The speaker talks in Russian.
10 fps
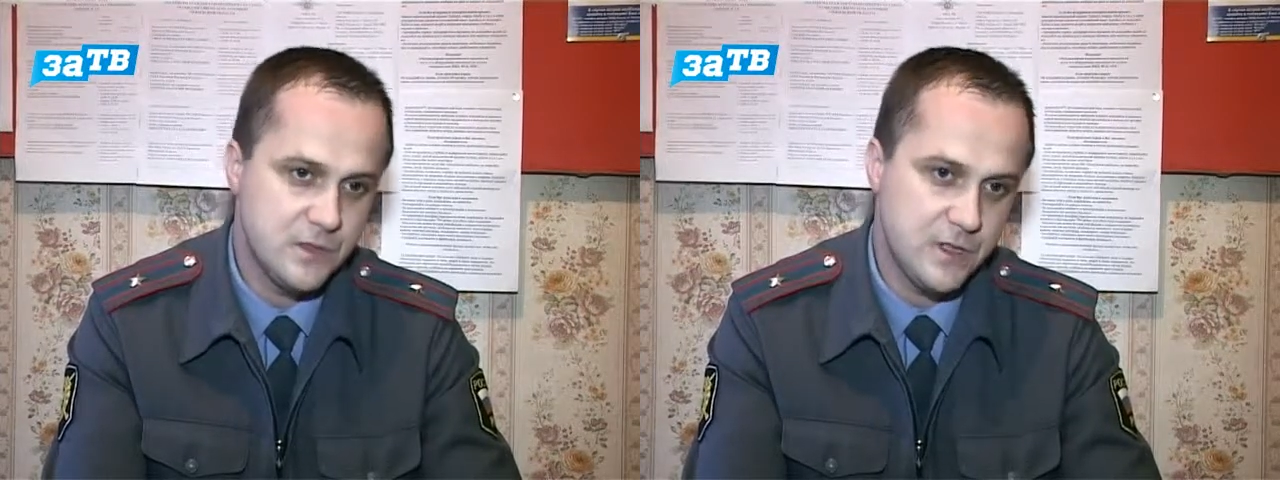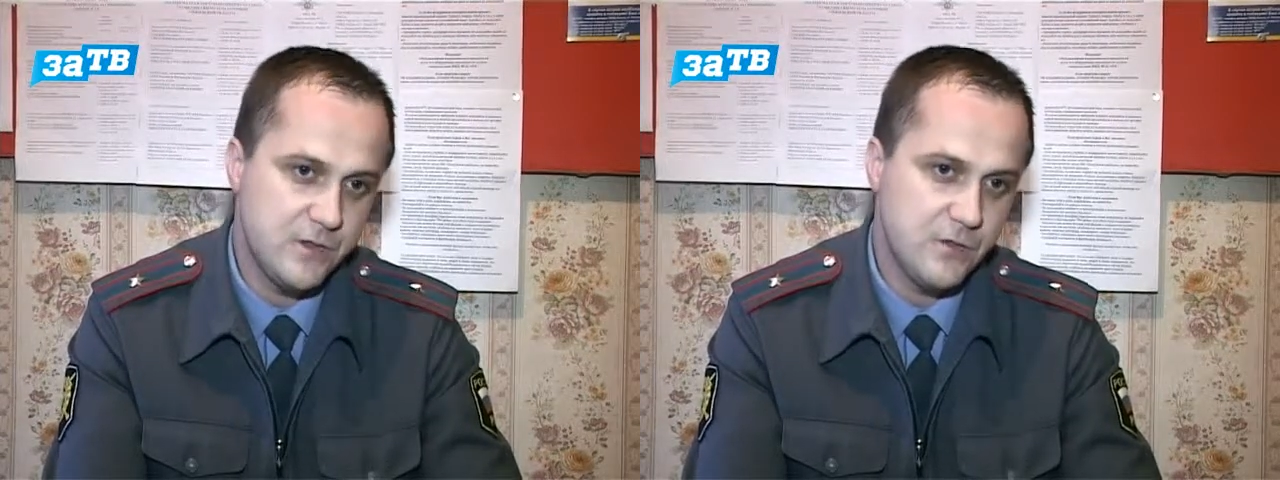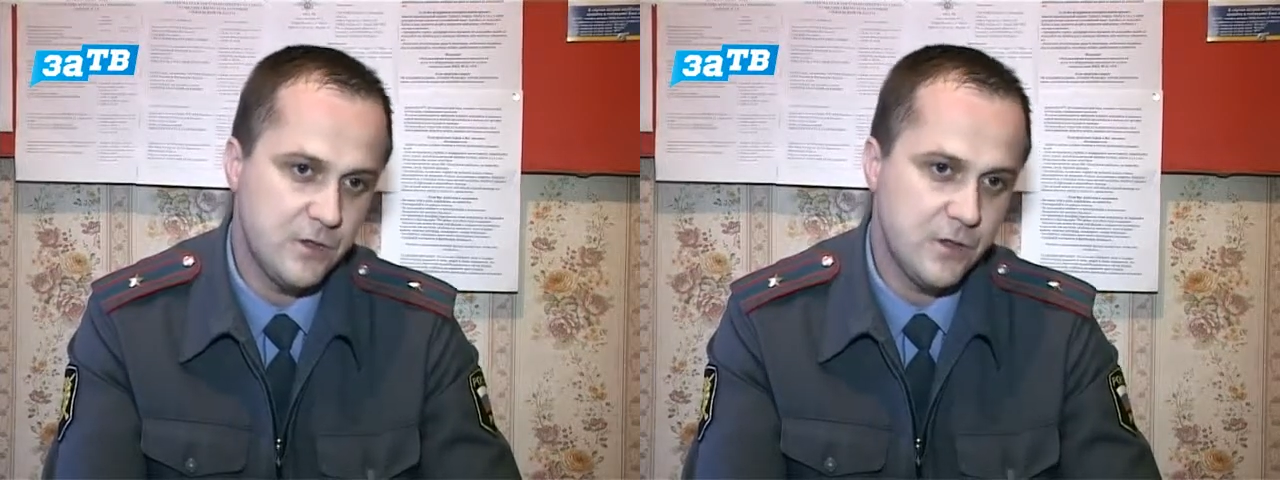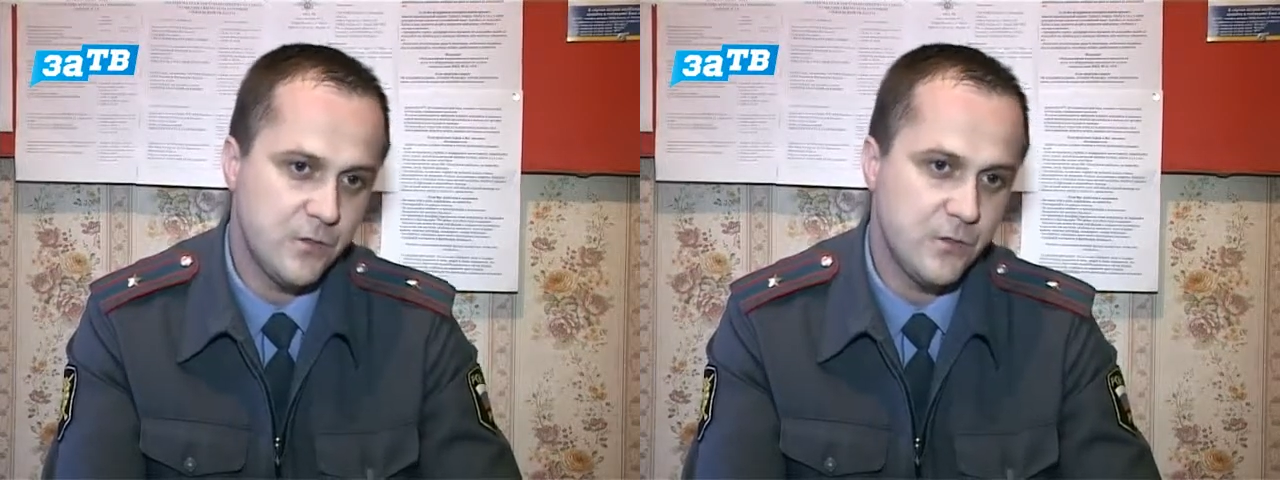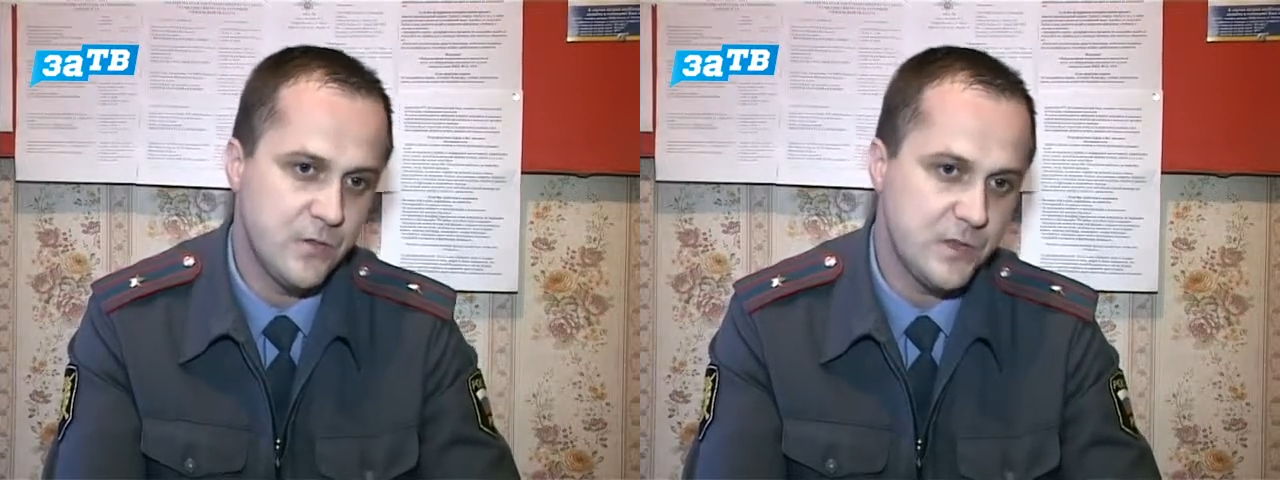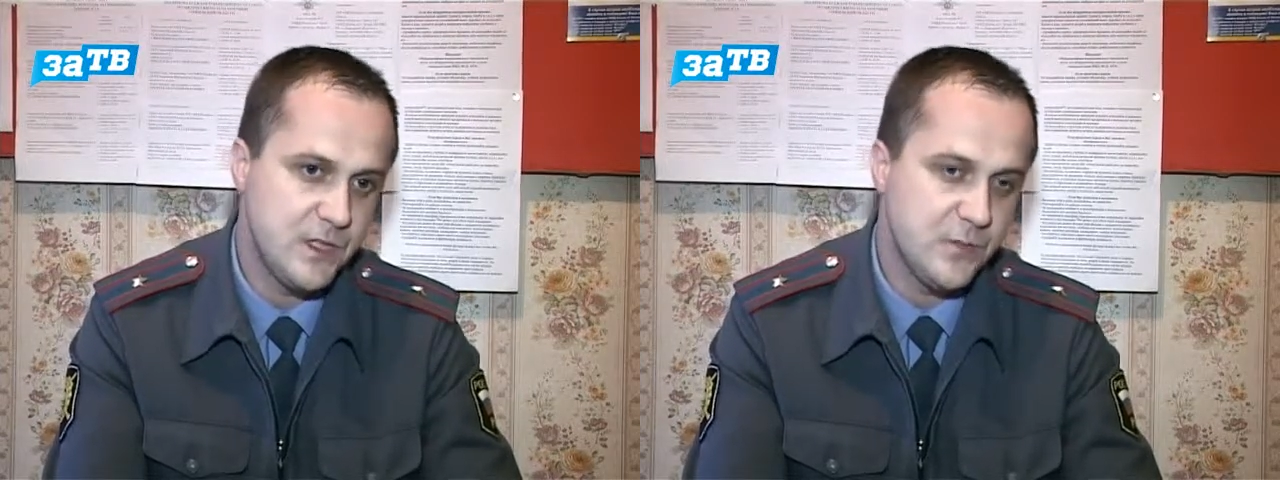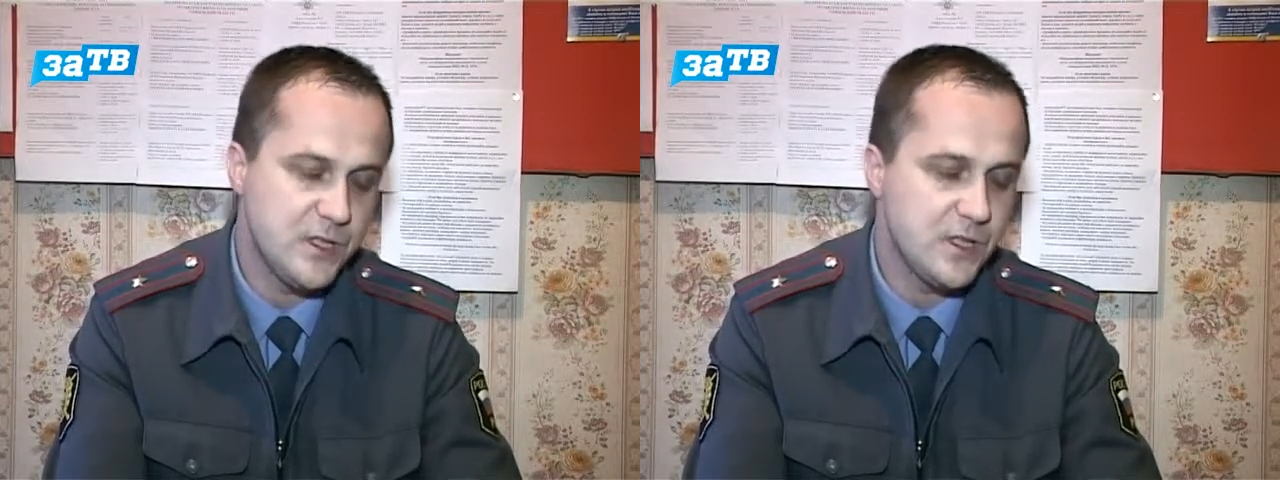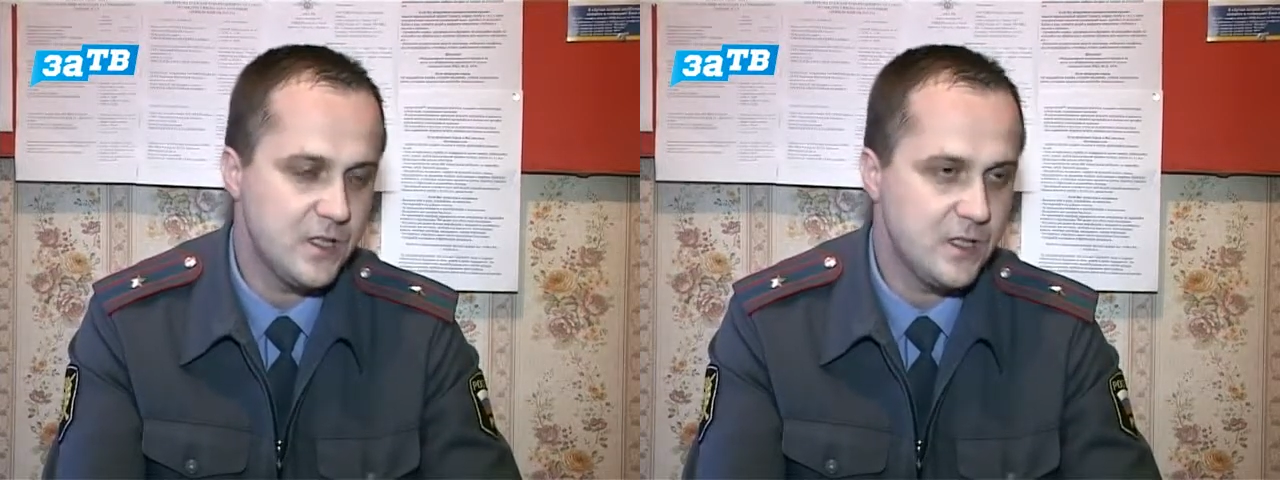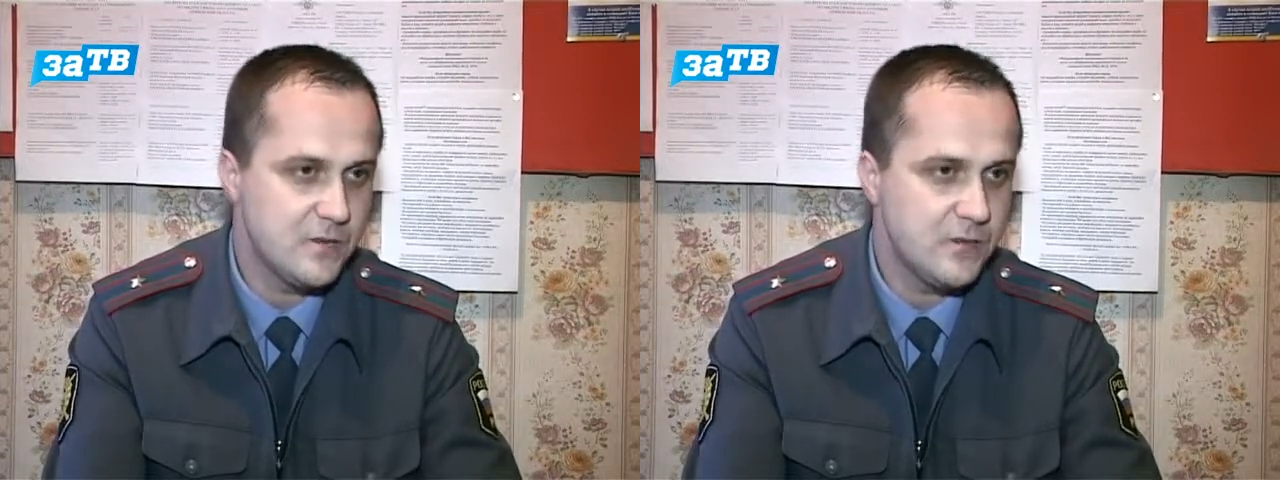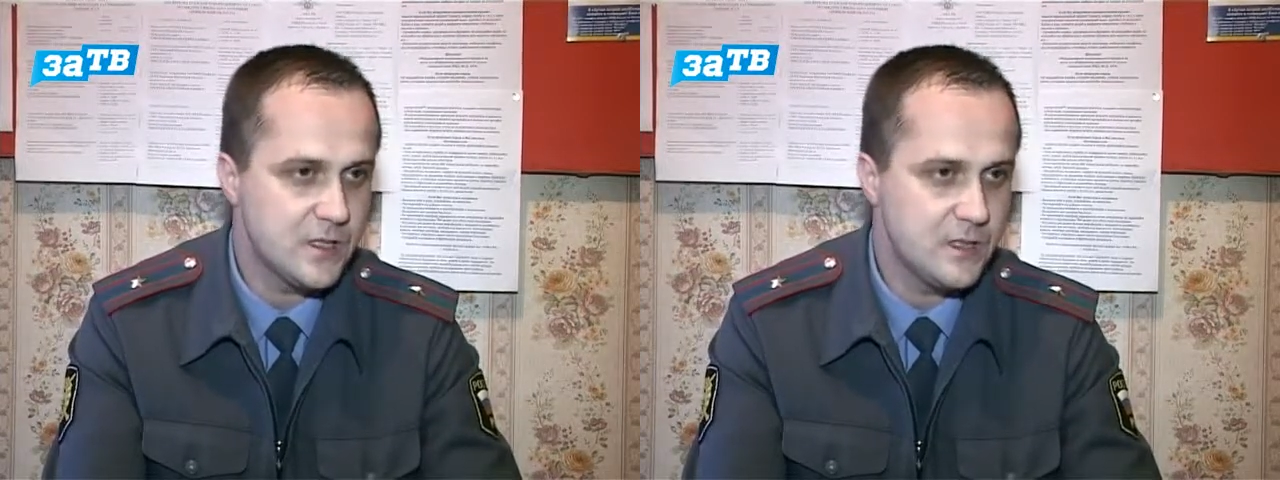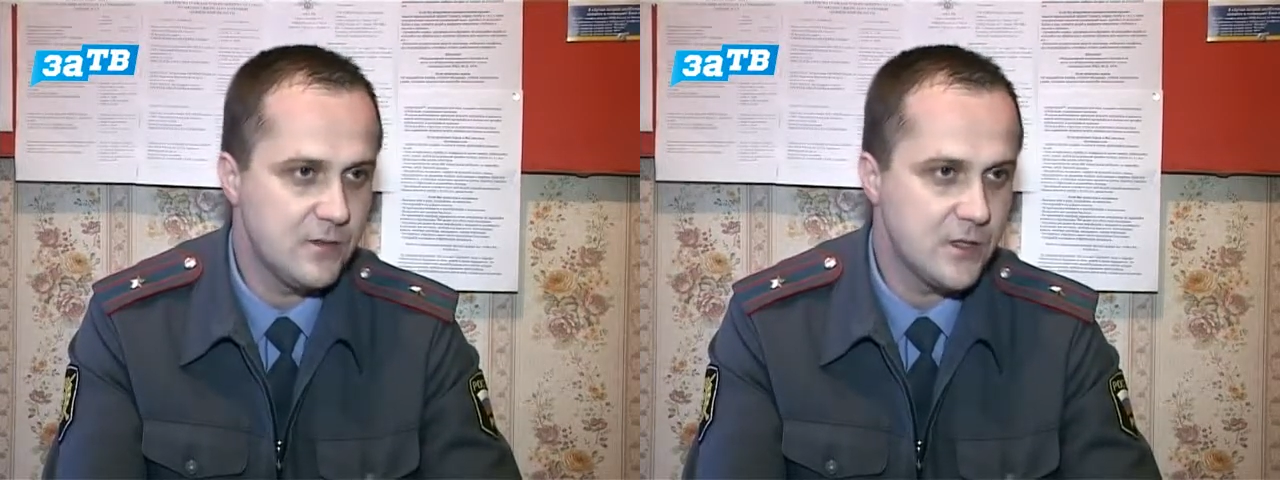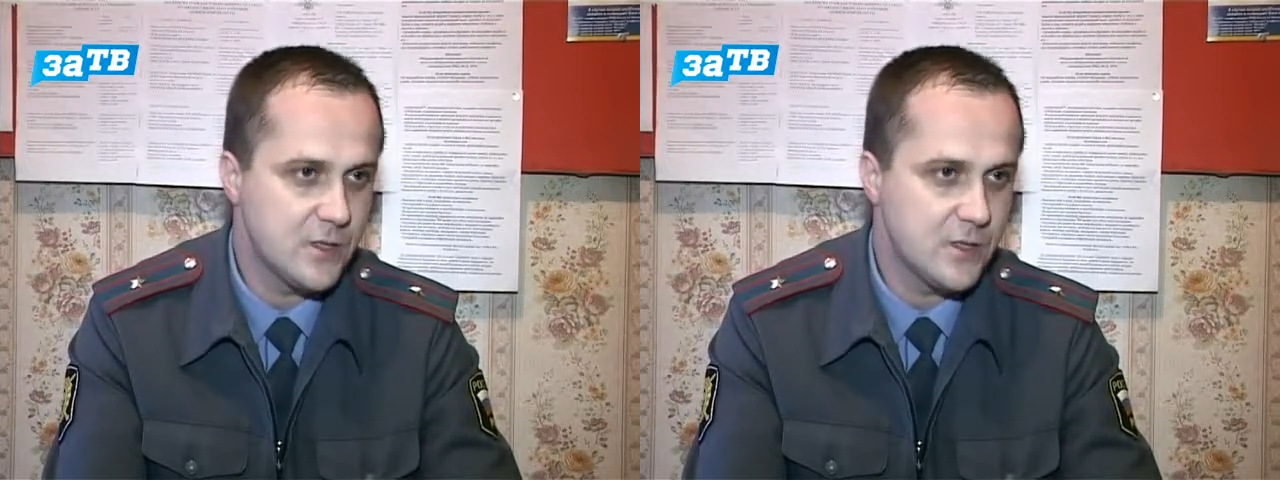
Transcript: телефона 71 22